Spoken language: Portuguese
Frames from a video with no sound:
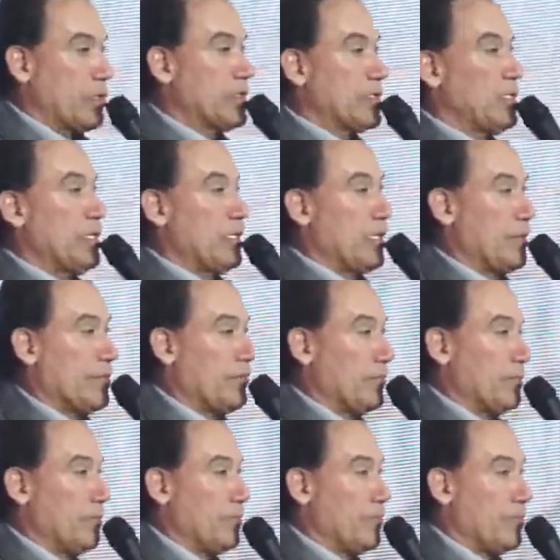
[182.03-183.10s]
prossiga.
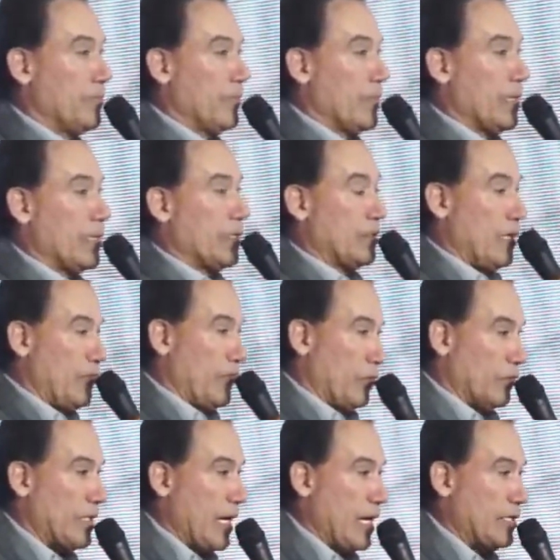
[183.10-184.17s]
Tem
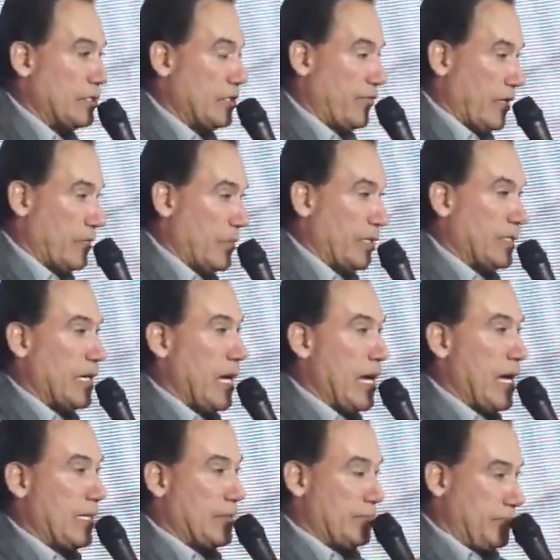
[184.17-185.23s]
vontade de
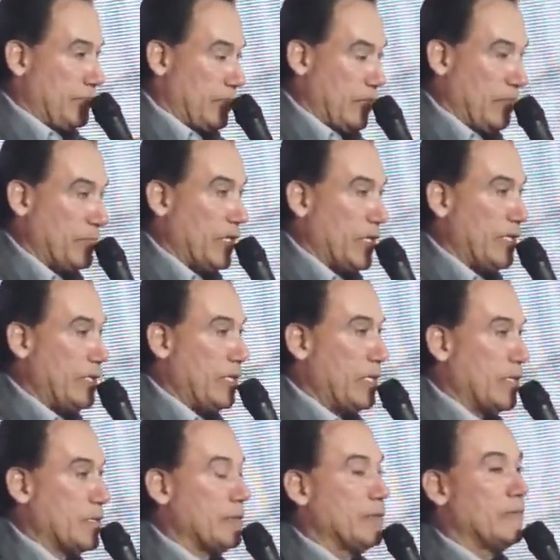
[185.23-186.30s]
fabricar,
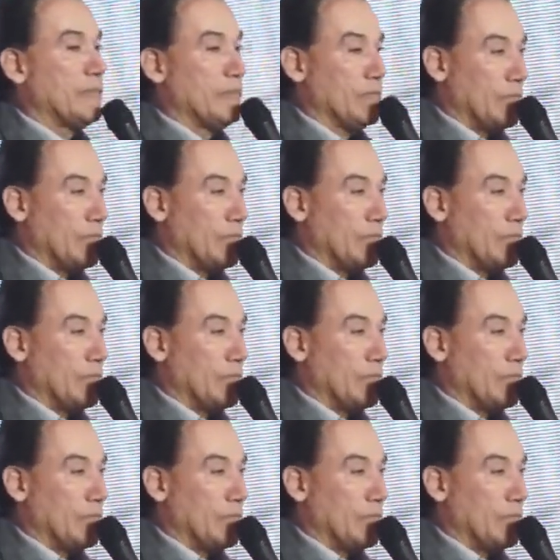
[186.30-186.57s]
empreender?